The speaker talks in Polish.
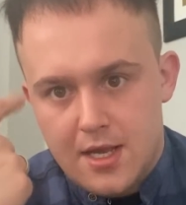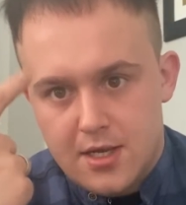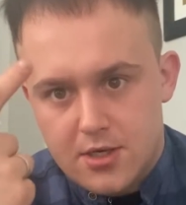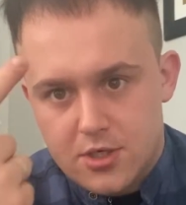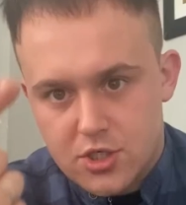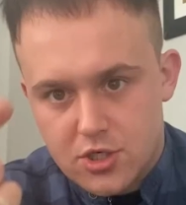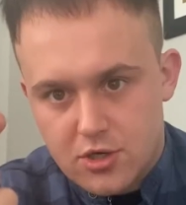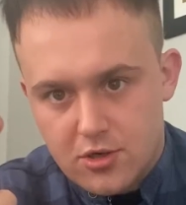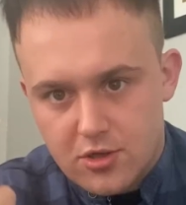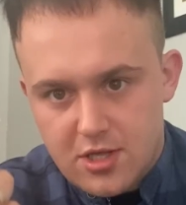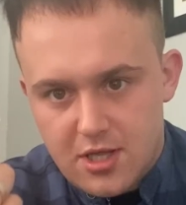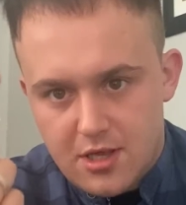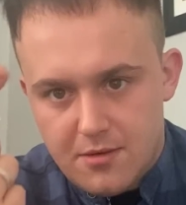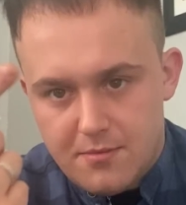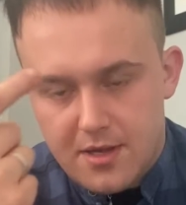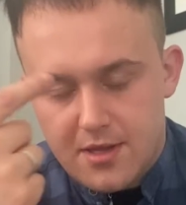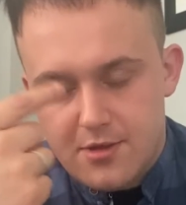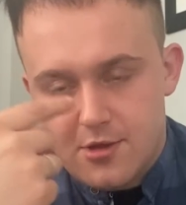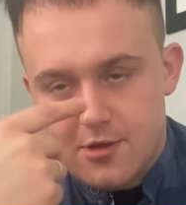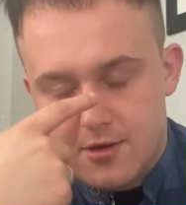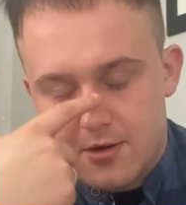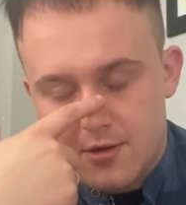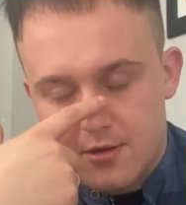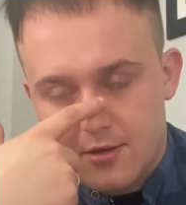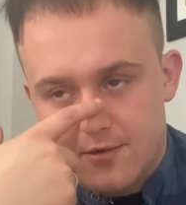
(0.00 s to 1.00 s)
szkodzimy
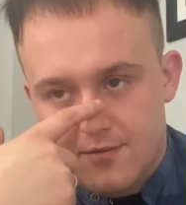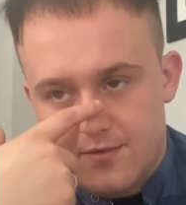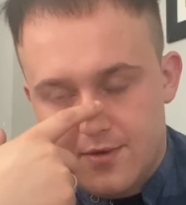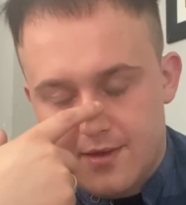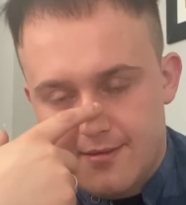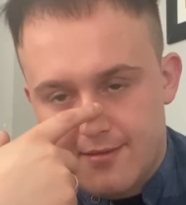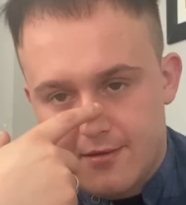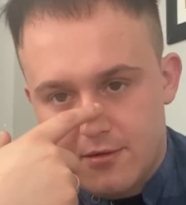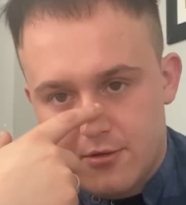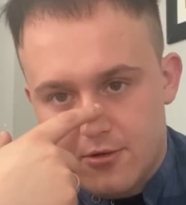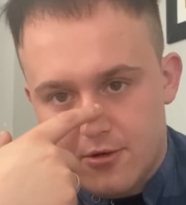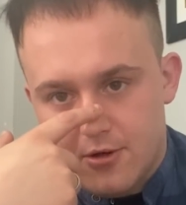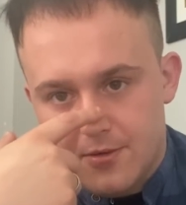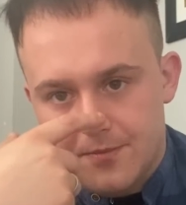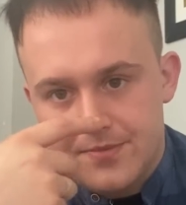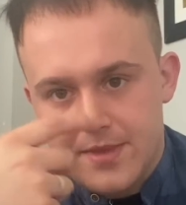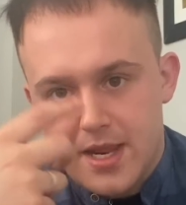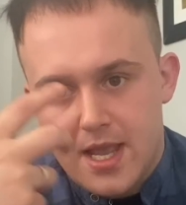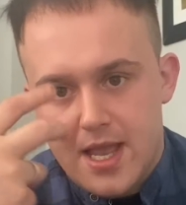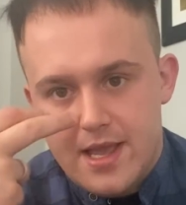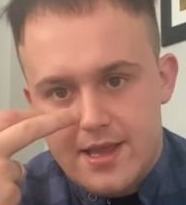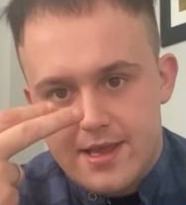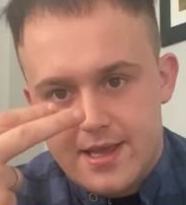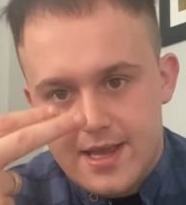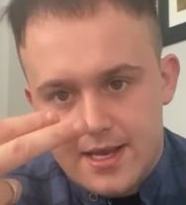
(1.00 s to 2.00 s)
środowisku,
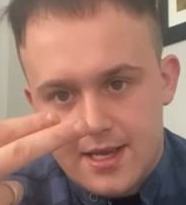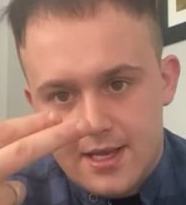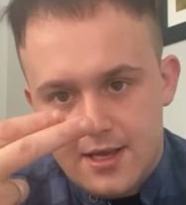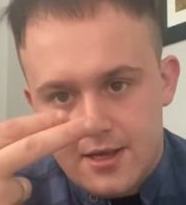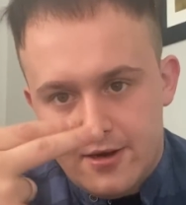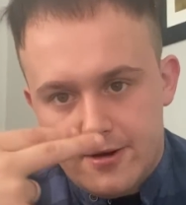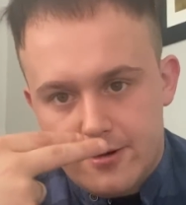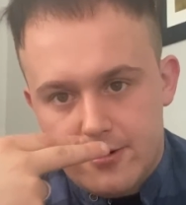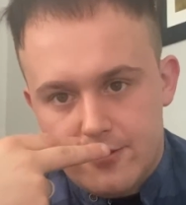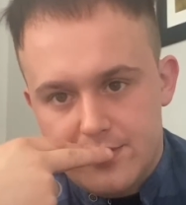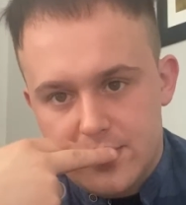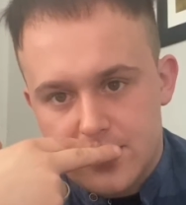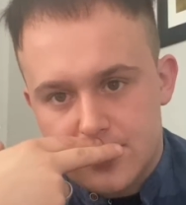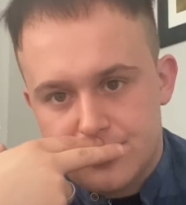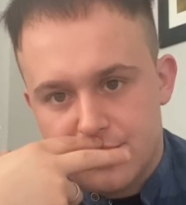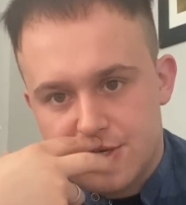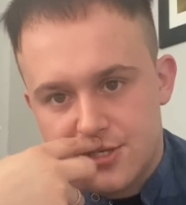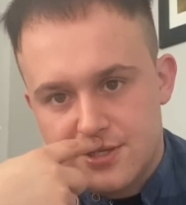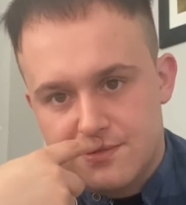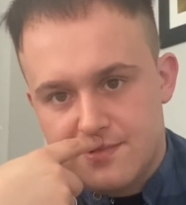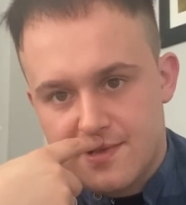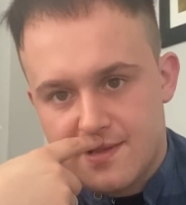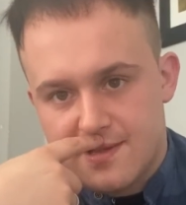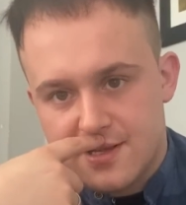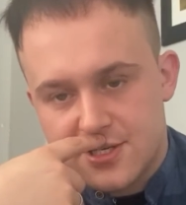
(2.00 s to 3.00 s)
jak i również
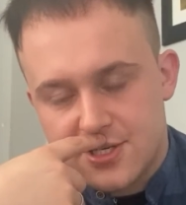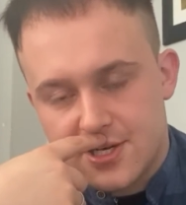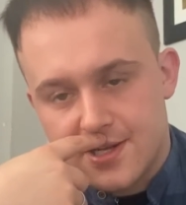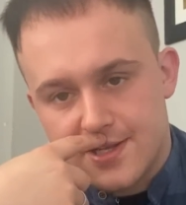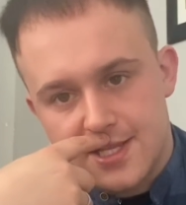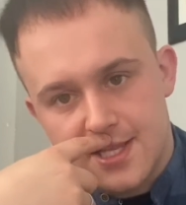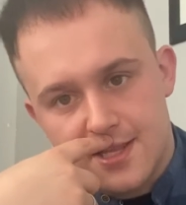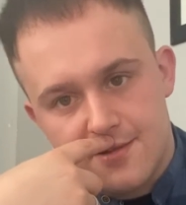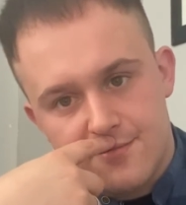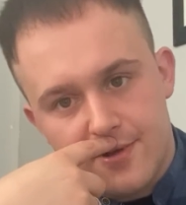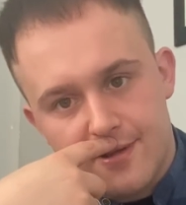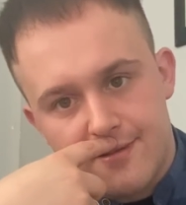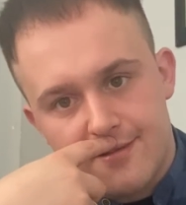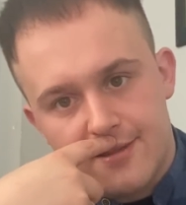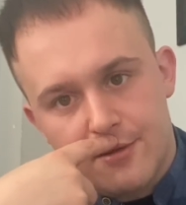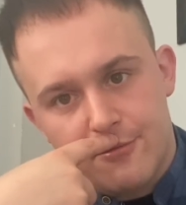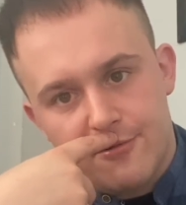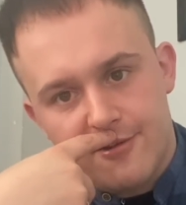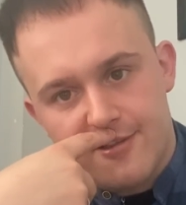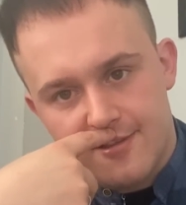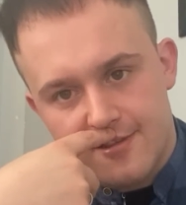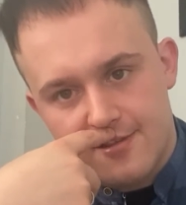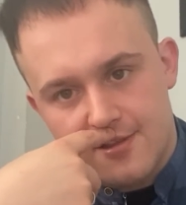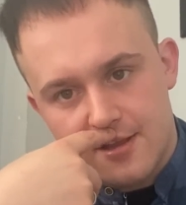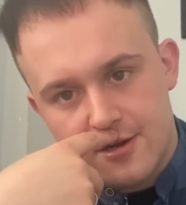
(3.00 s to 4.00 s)
możemy zaszkodzić
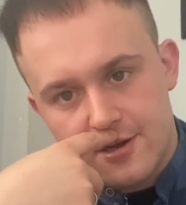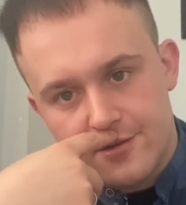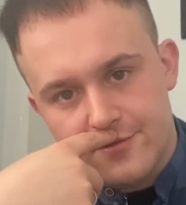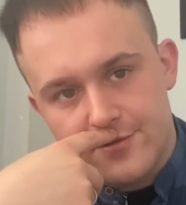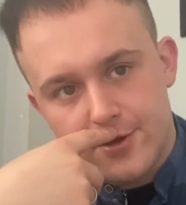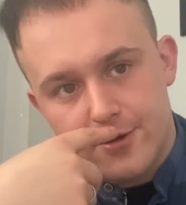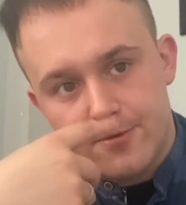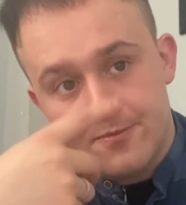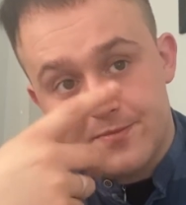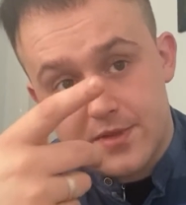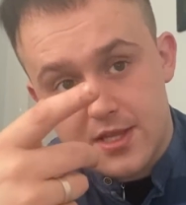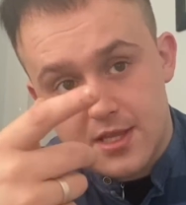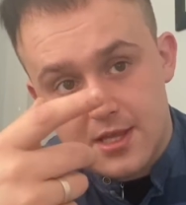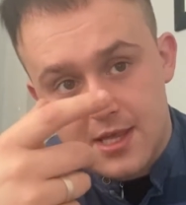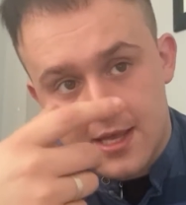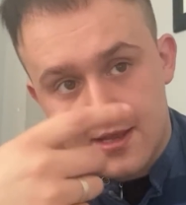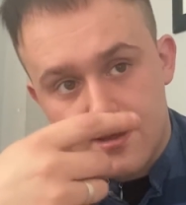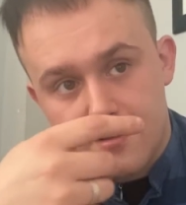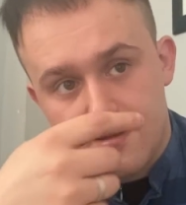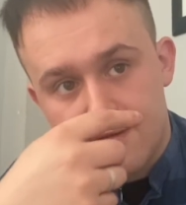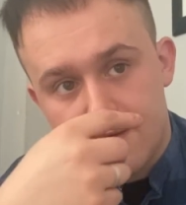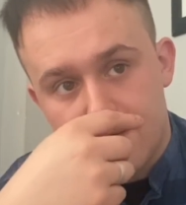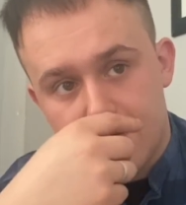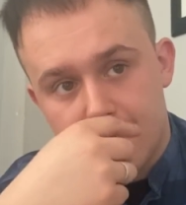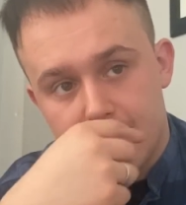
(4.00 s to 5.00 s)
własnemu zdrowiu
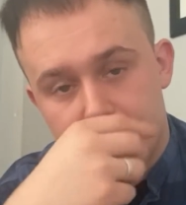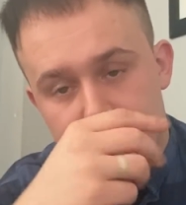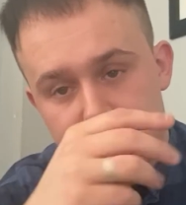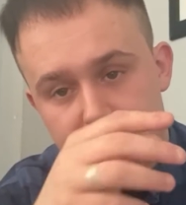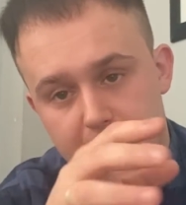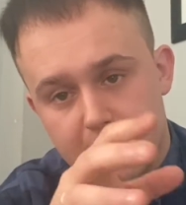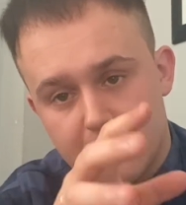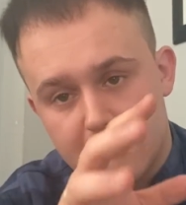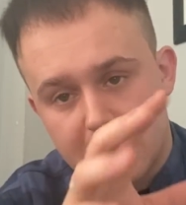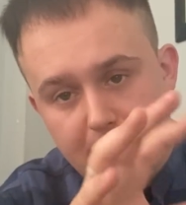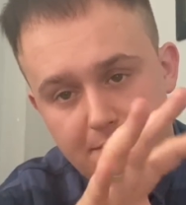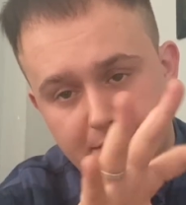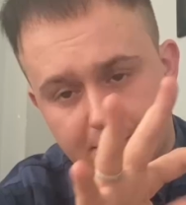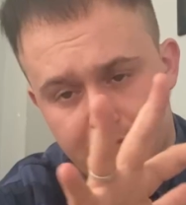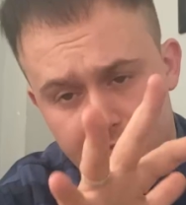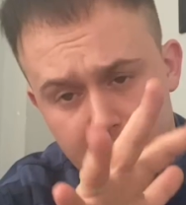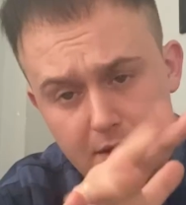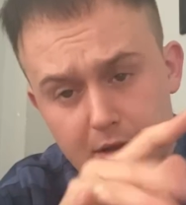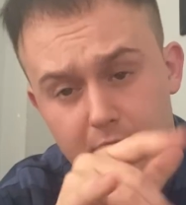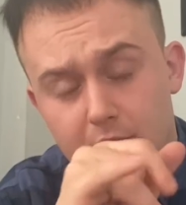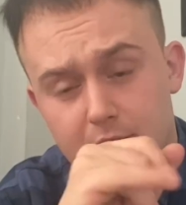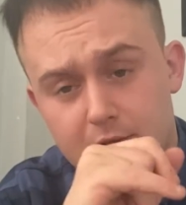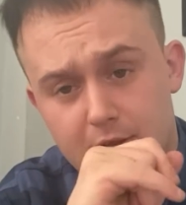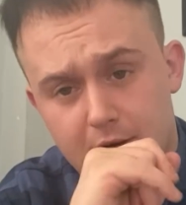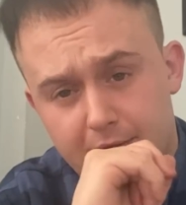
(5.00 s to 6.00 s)
dzięki stosowaniu tam
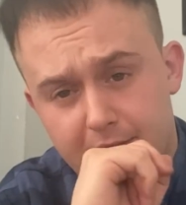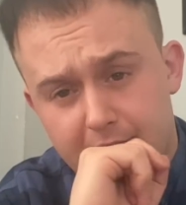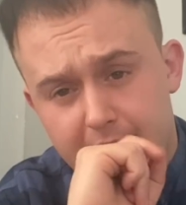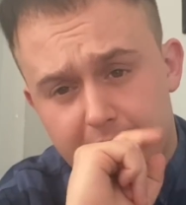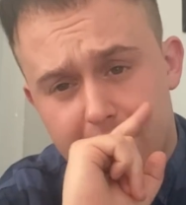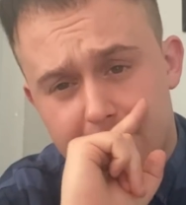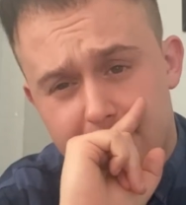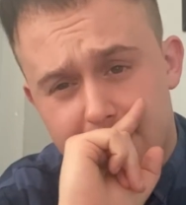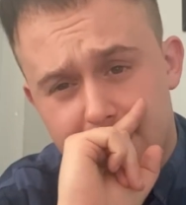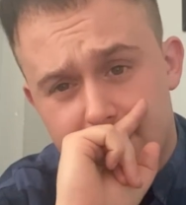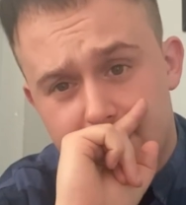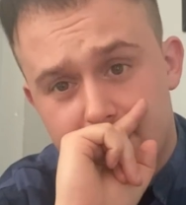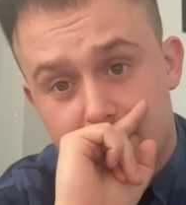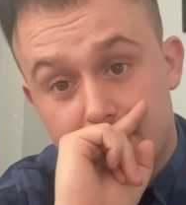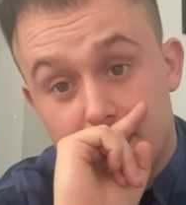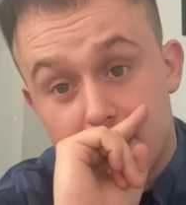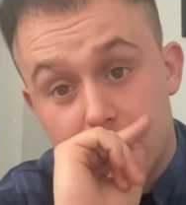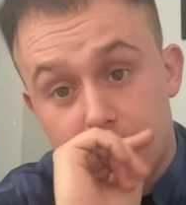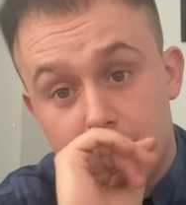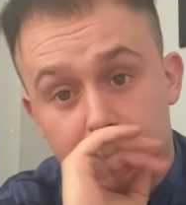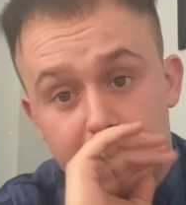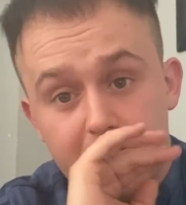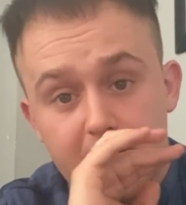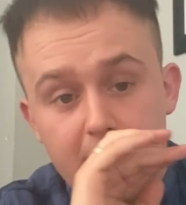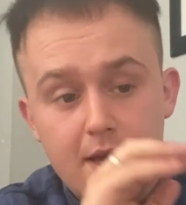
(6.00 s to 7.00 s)
kontrowersyjnych
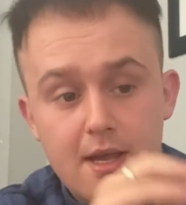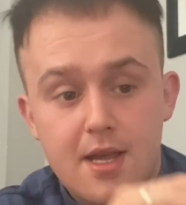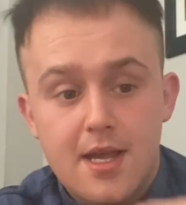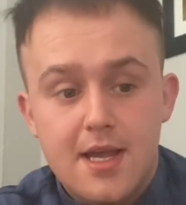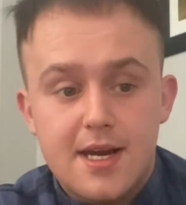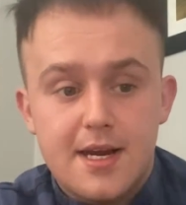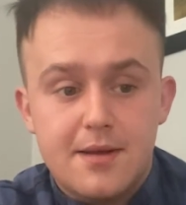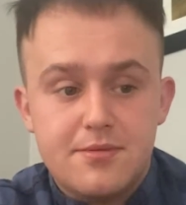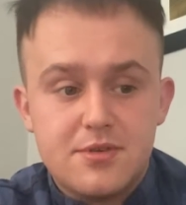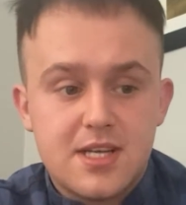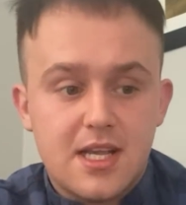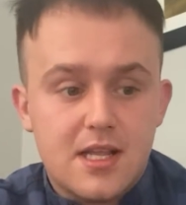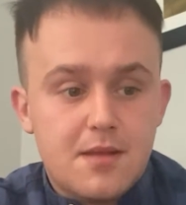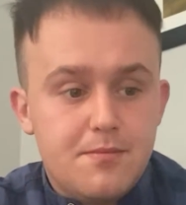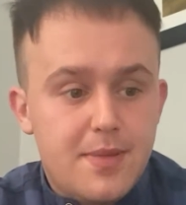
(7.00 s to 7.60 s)
składników, np.